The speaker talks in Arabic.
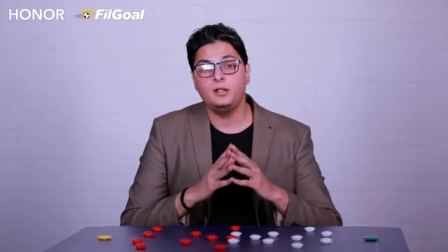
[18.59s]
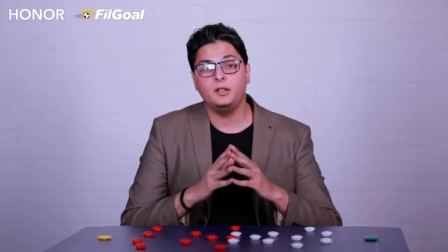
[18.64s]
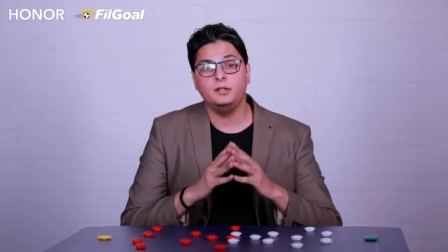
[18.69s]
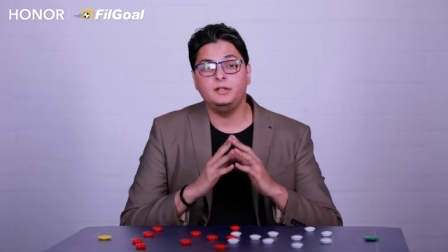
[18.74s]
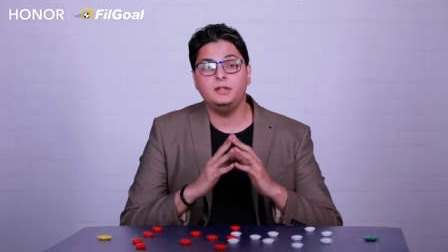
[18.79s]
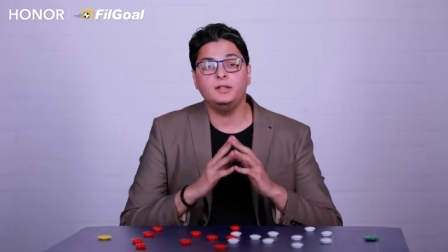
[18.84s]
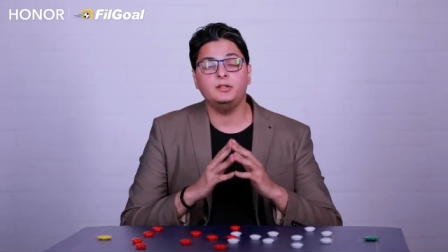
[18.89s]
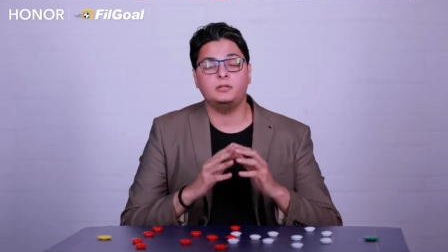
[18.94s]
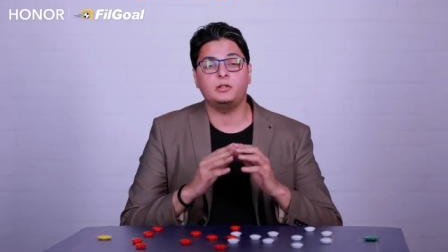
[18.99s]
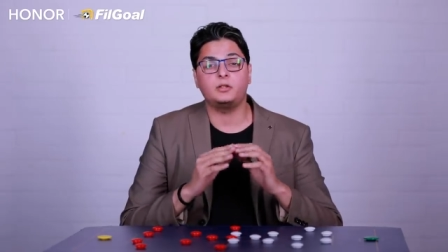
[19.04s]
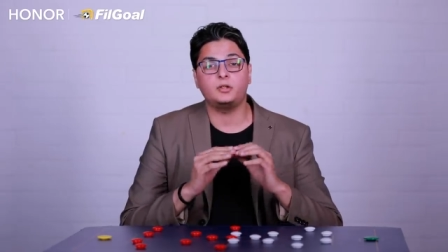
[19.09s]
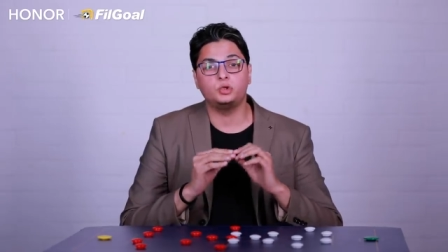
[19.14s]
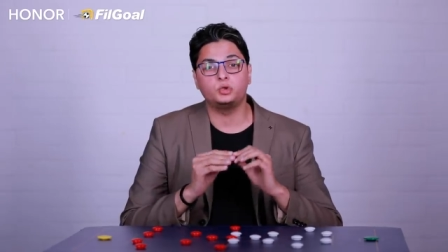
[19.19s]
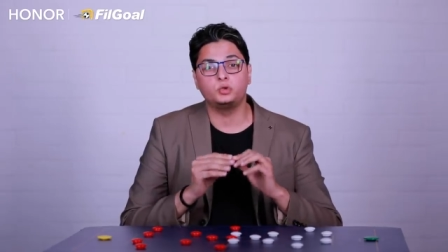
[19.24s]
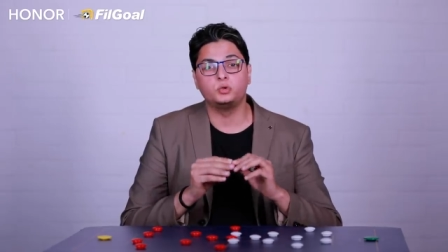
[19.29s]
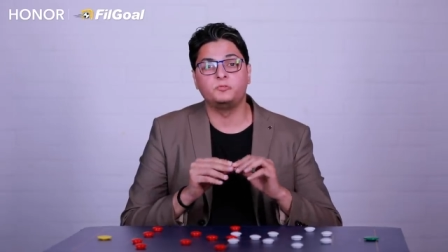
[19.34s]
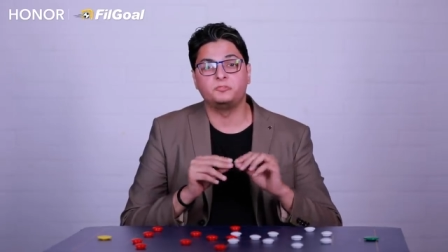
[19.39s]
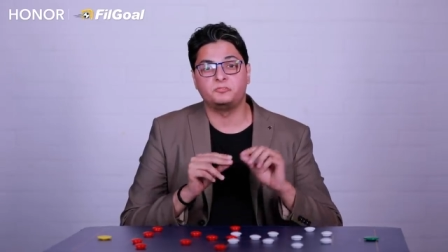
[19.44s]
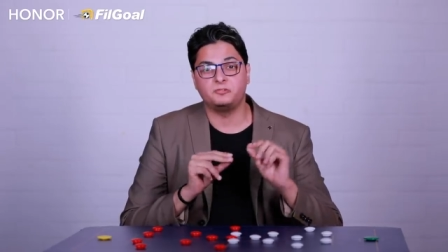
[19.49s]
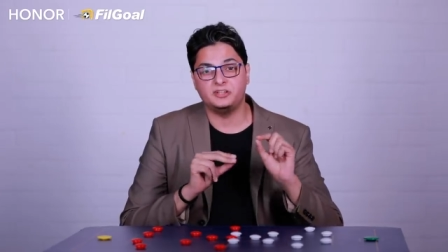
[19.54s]
يقدر
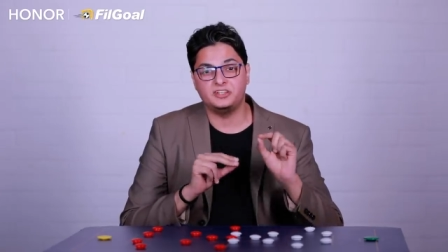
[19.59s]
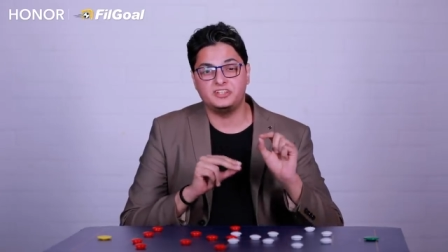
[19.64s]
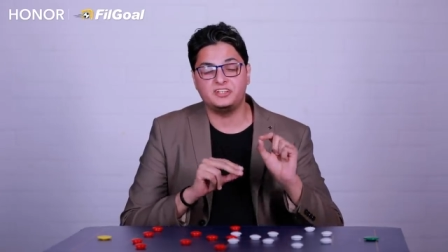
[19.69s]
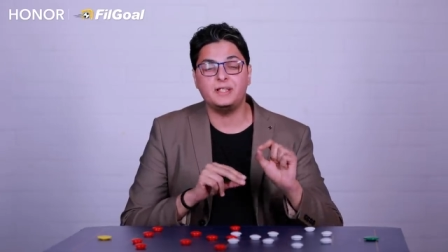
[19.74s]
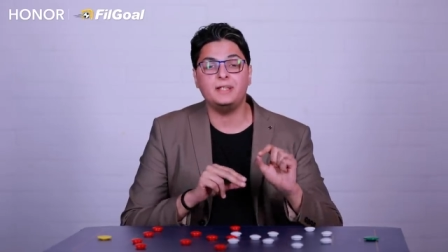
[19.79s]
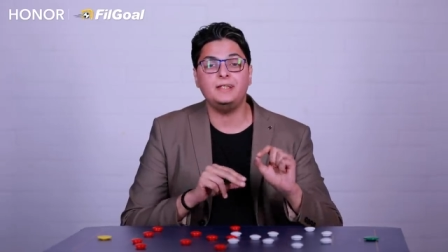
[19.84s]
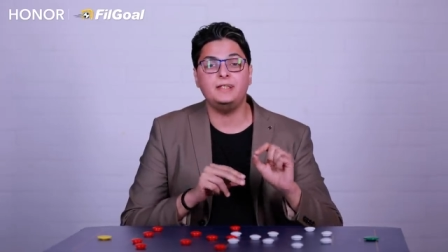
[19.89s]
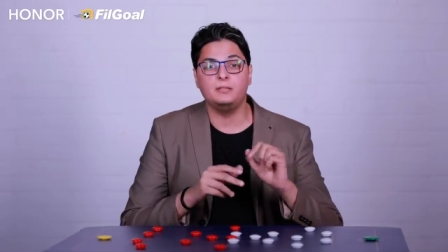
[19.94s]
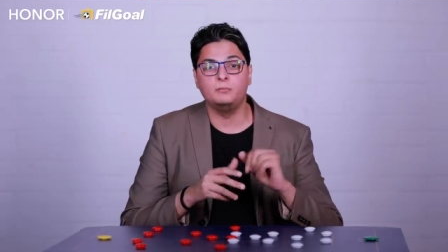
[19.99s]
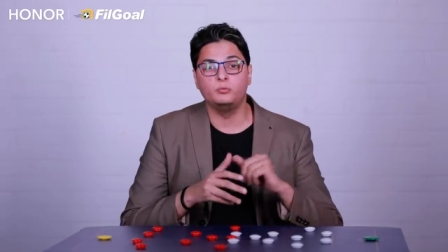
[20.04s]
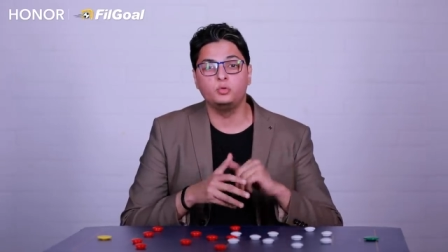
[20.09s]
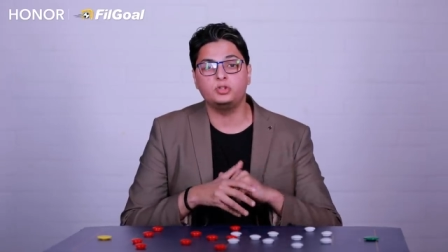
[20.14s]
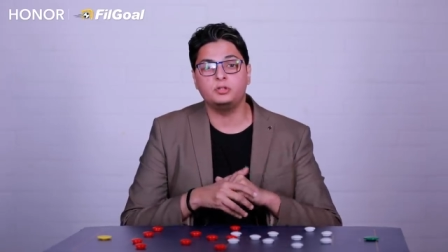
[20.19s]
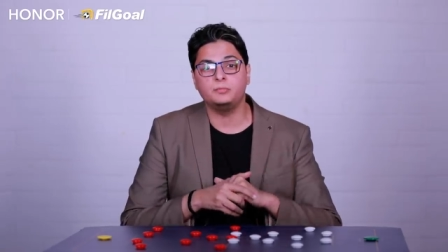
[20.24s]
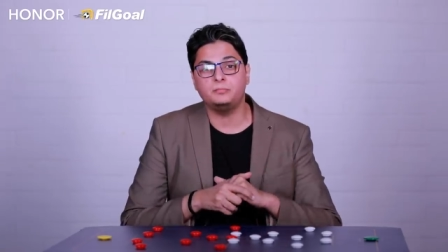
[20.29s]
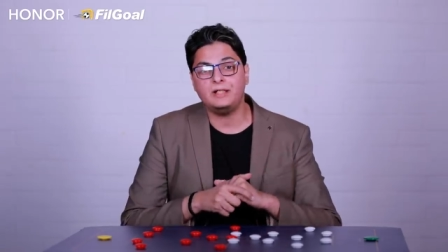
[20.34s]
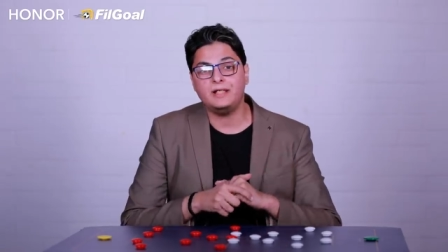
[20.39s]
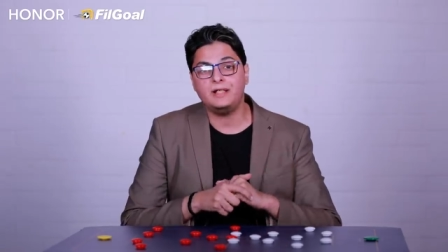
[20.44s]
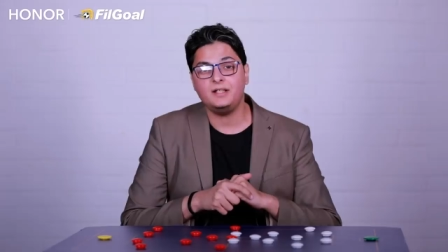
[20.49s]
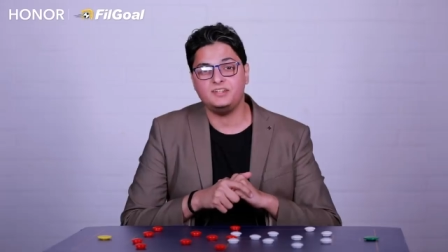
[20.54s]
يشوف ازاي
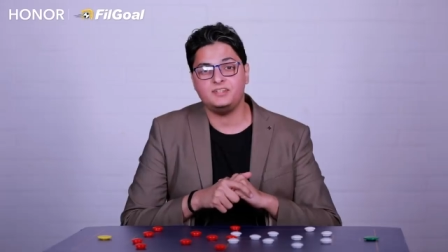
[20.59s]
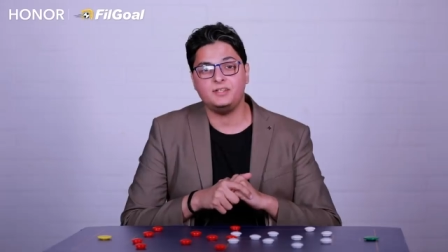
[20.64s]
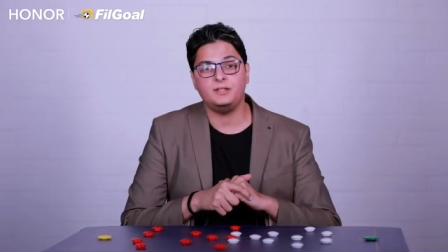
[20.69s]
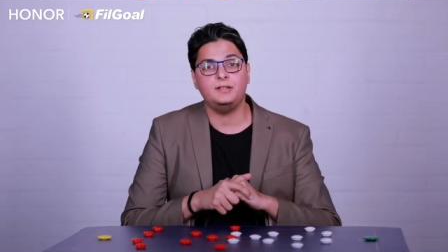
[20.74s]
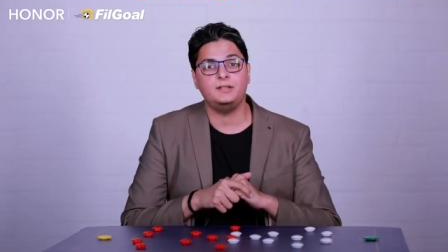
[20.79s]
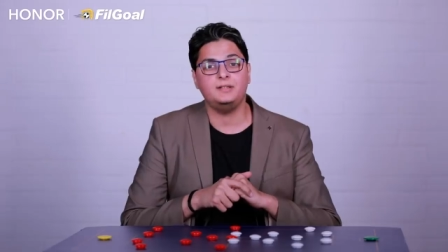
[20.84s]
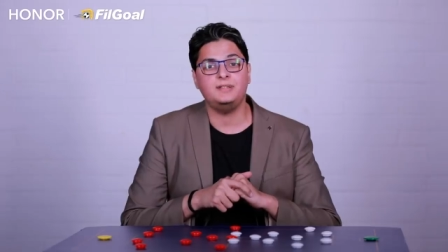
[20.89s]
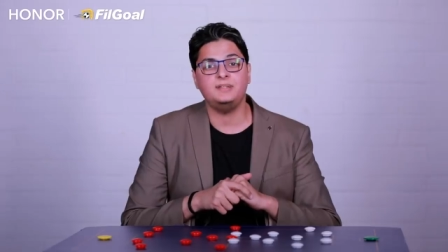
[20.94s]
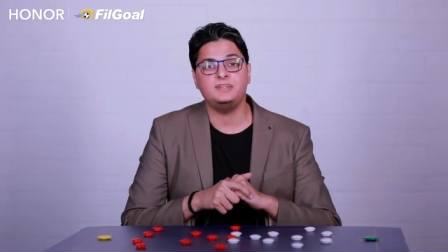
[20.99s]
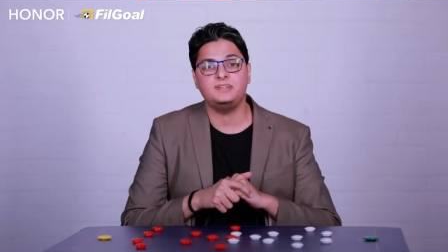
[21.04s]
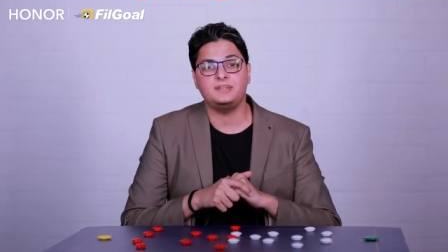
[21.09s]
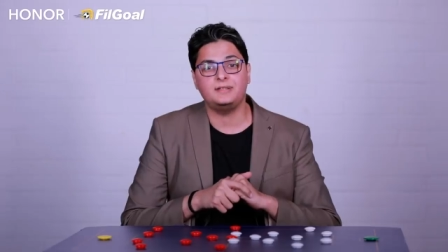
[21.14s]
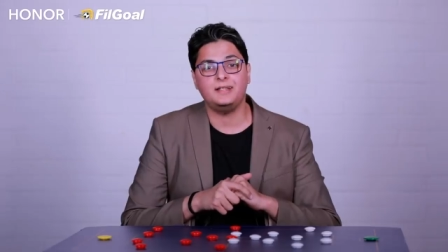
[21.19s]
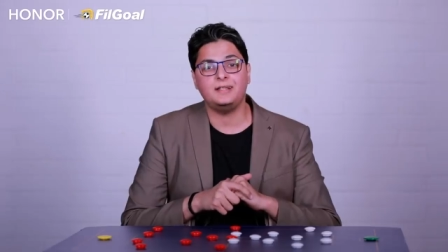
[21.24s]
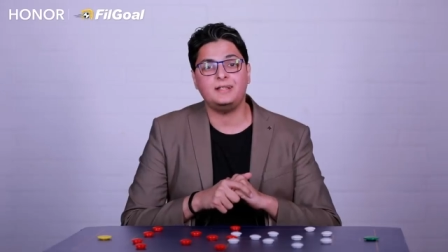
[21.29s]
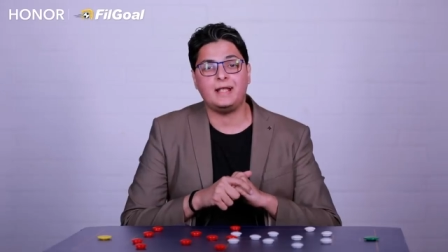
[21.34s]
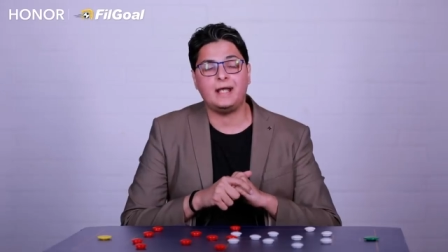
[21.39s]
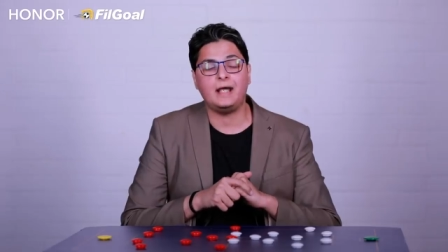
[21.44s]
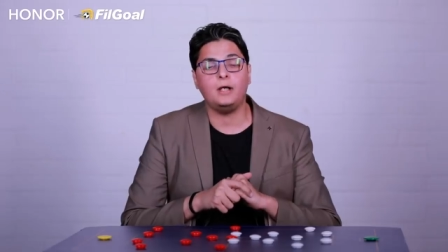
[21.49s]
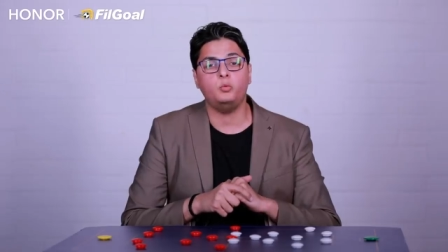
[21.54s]
الموسم ده زين الدين
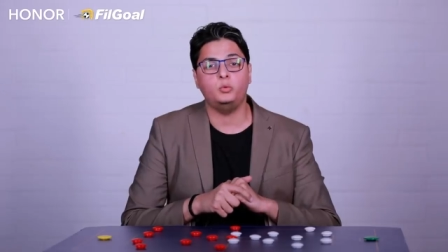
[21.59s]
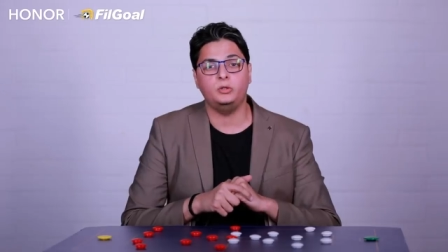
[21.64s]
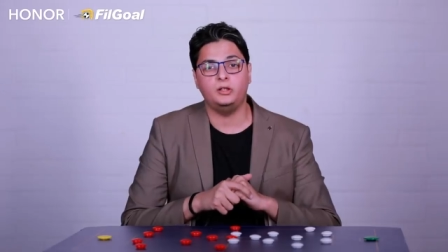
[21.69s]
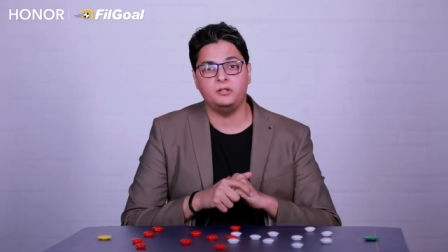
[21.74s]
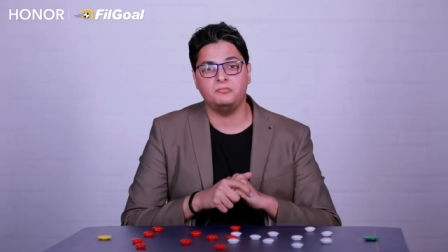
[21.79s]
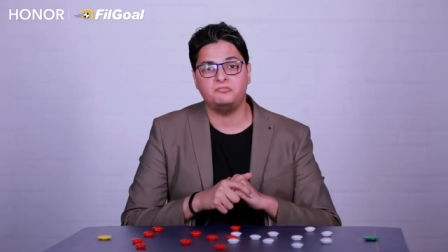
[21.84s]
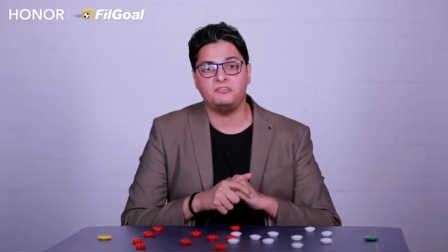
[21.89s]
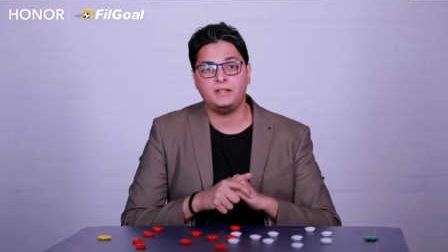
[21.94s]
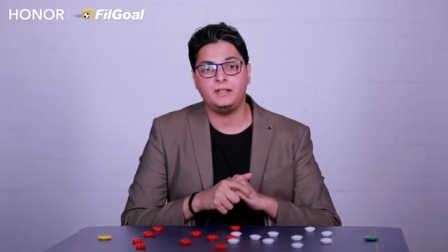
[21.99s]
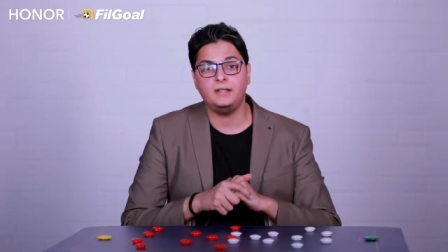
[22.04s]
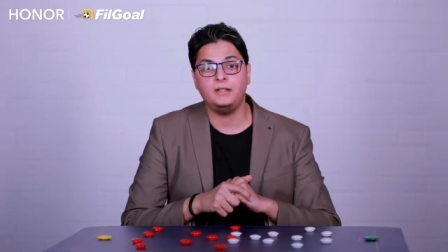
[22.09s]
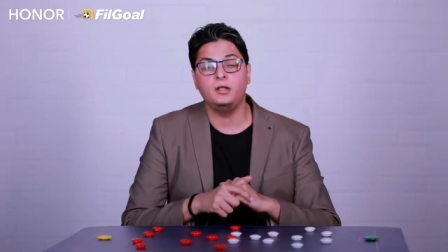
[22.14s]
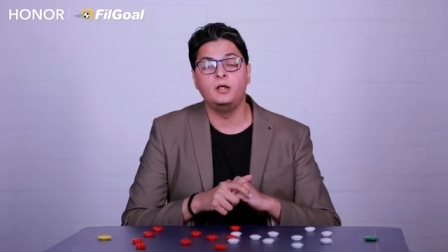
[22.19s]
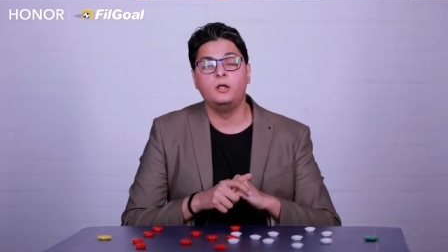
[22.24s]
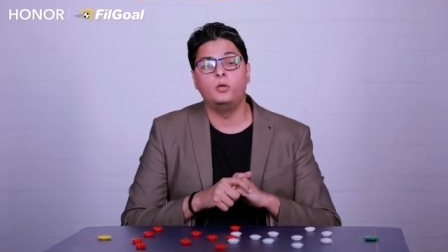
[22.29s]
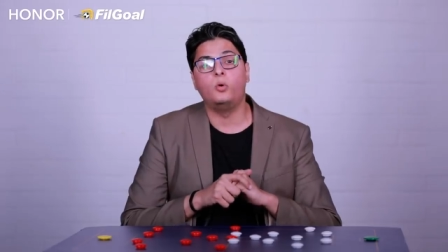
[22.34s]
زيدان حول الفريق